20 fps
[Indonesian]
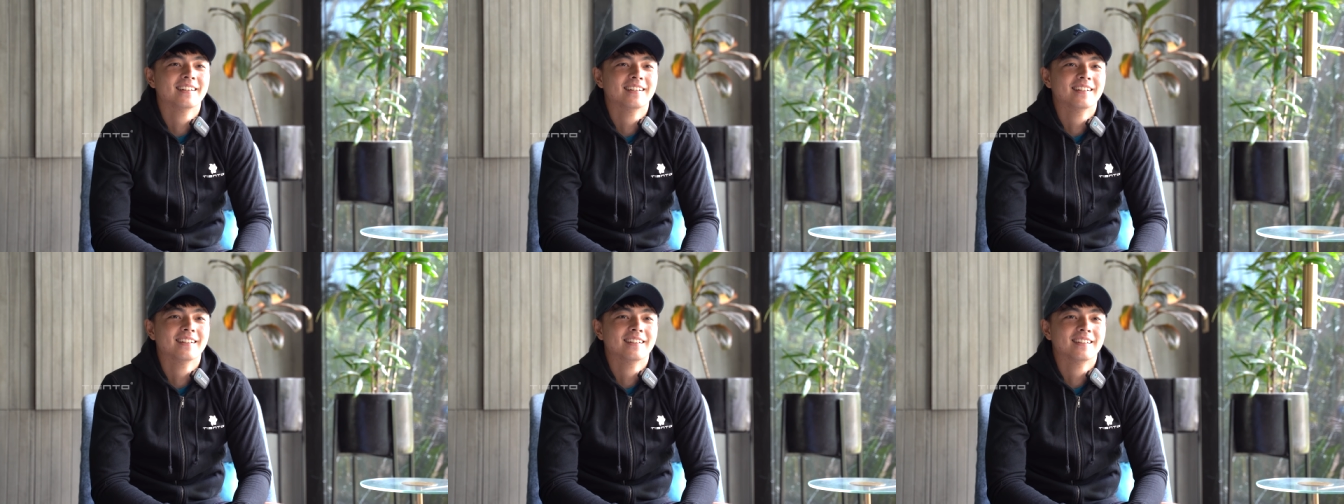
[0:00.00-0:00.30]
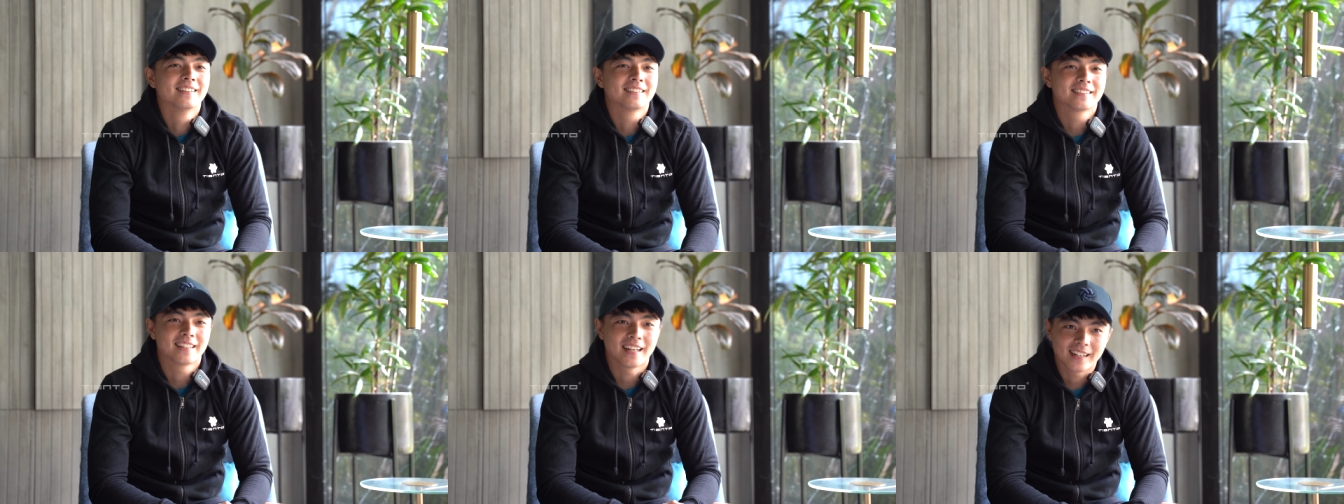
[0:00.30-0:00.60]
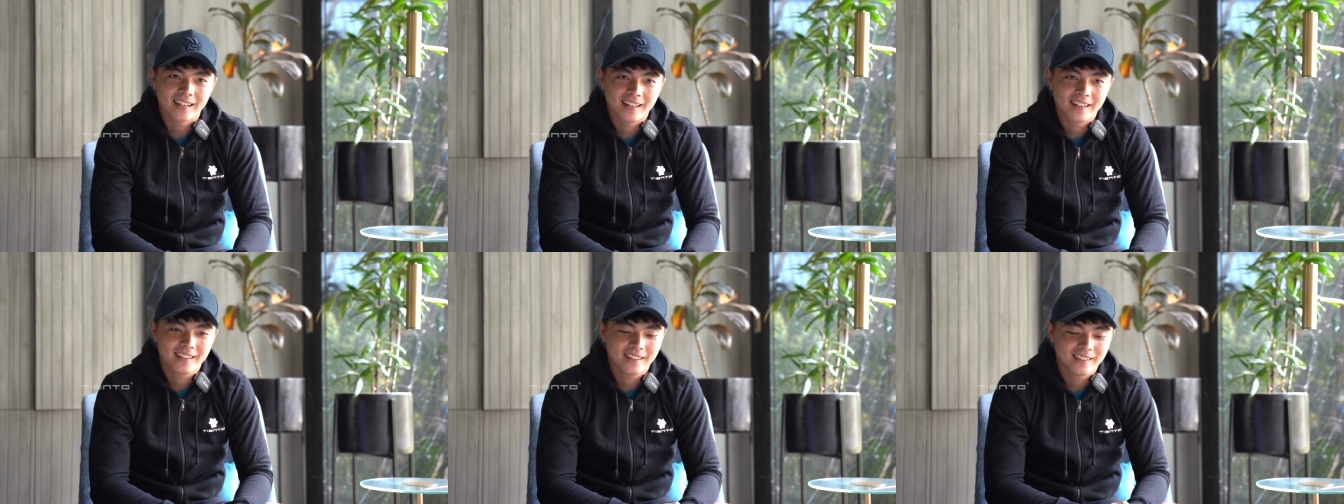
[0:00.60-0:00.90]
Sekarang
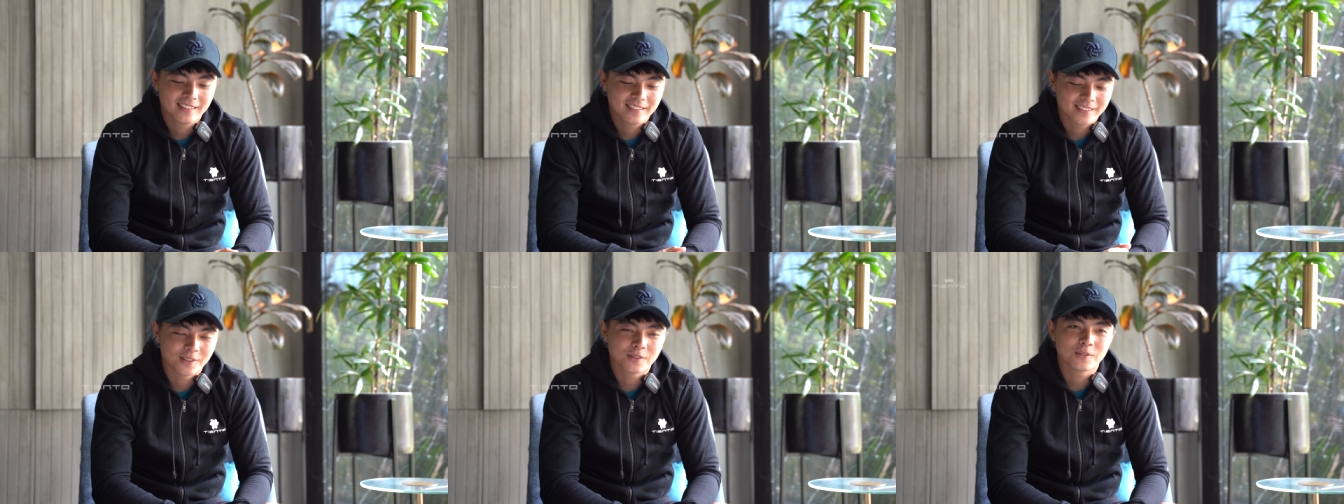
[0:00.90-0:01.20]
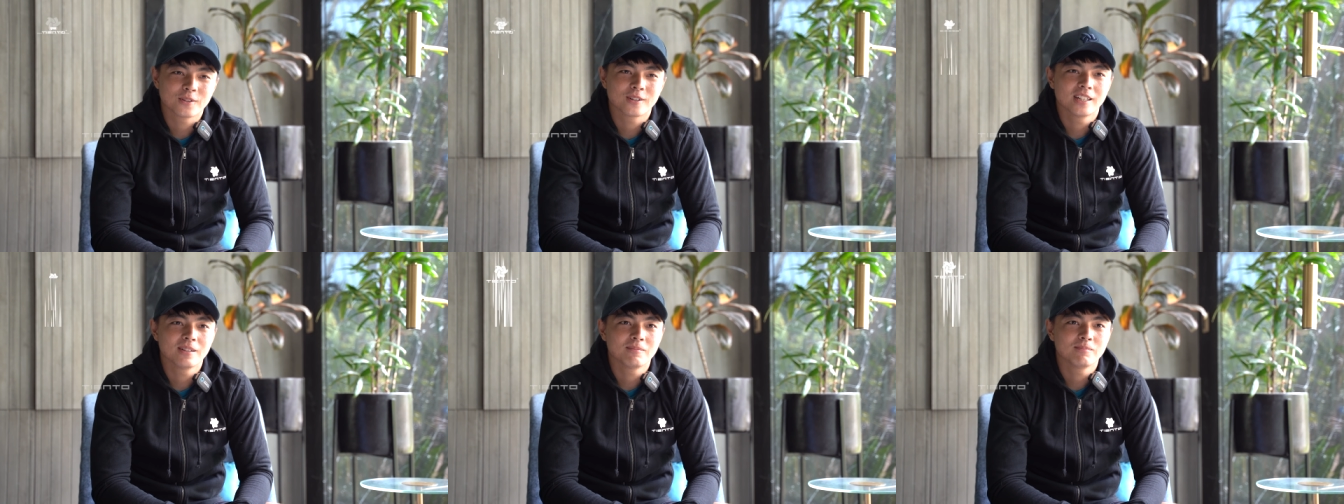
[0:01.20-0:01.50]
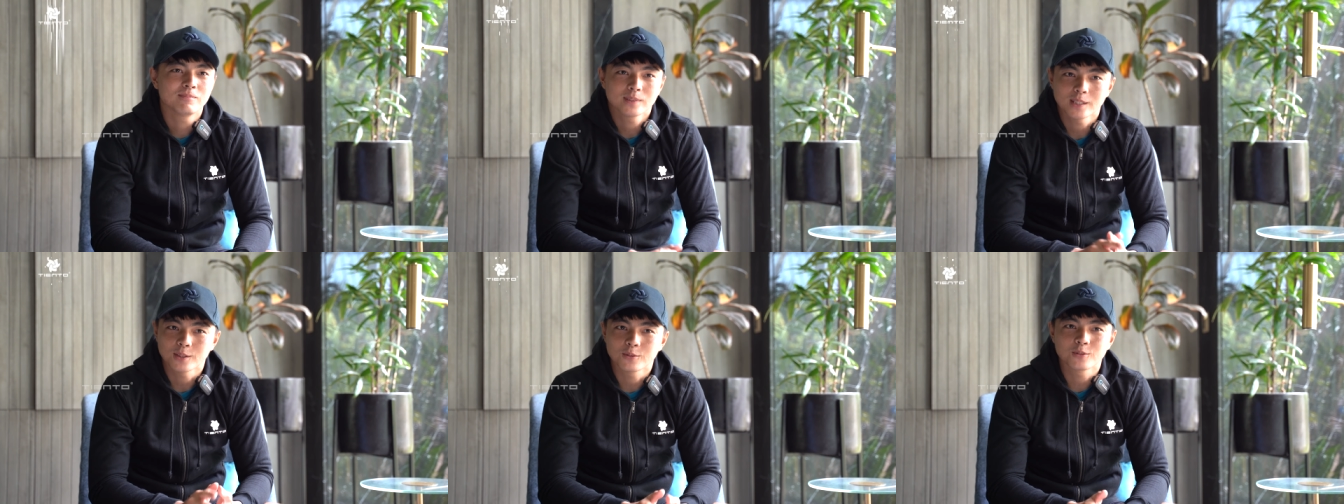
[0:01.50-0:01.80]
Sekarang satu
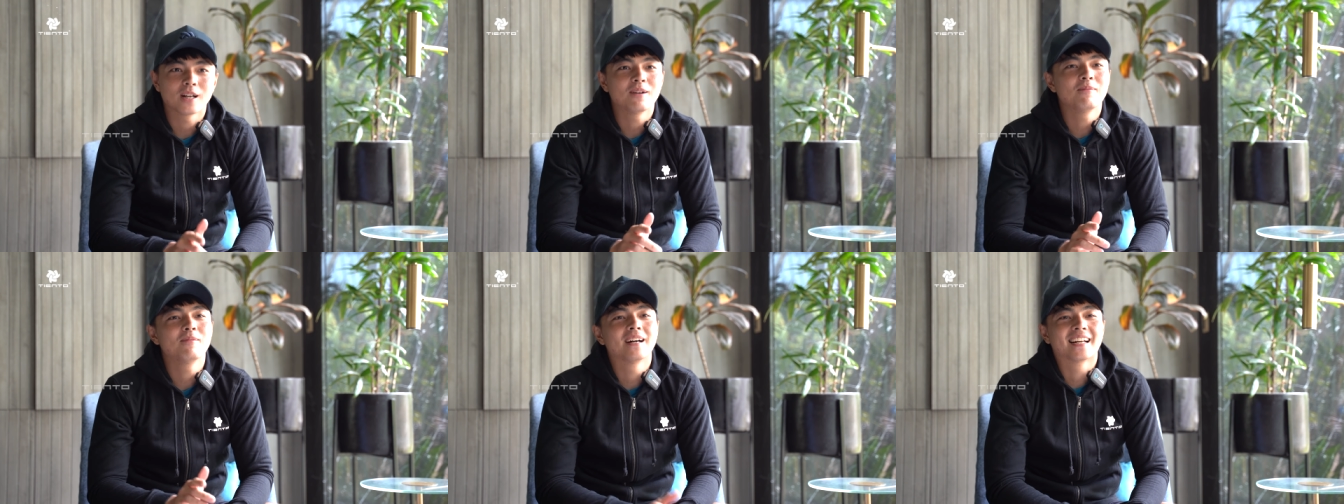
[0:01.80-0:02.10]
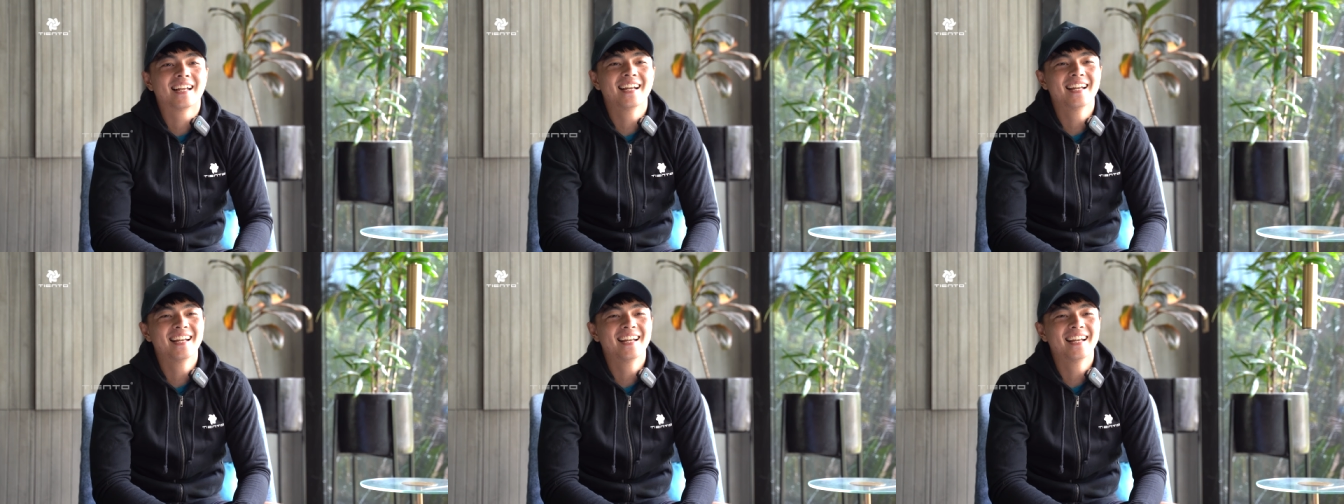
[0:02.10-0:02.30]
klub, satu kamar.